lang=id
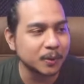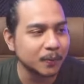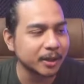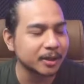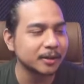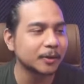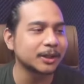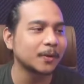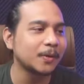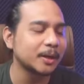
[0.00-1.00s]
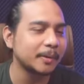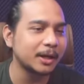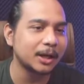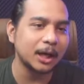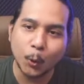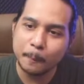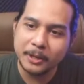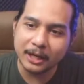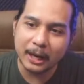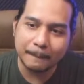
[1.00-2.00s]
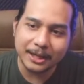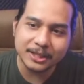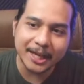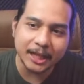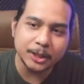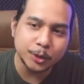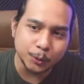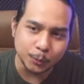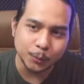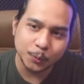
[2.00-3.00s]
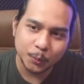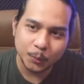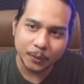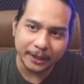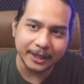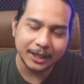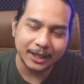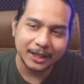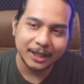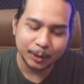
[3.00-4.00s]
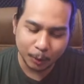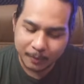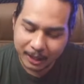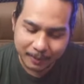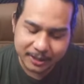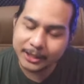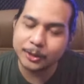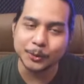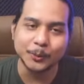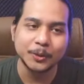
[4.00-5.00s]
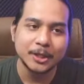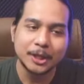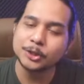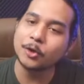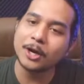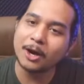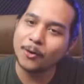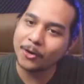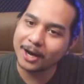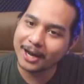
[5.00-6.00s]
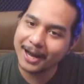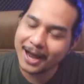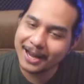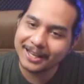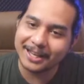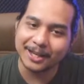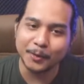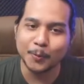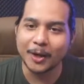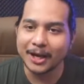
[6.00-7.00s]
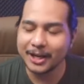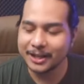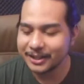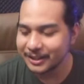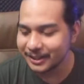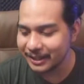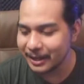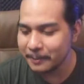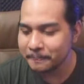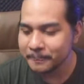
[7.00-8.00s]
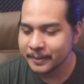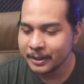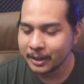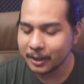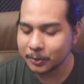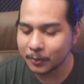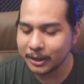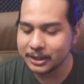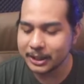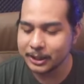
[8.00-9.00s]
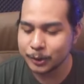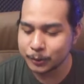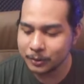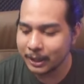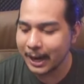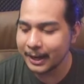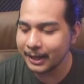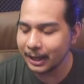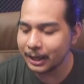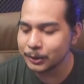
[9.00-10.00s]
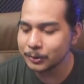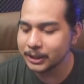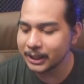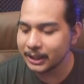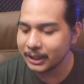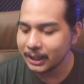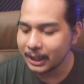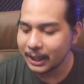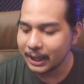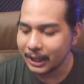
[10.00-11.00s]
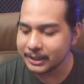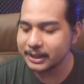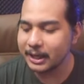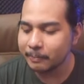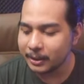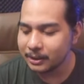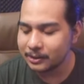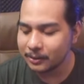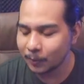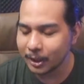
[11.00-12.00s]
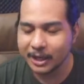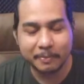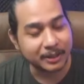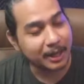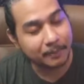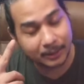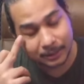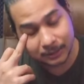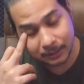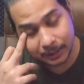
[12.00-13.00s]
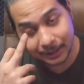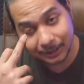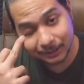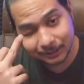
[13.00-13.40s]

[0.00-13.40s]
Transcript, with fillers: keluar di otak gue namanya adalah Tobirama Senju. Ya, Tobirama Senju. Seorang Hokage kedua, ya, keturunan Senju, adik langsung dari Hashirama, Hokage pertama, ya,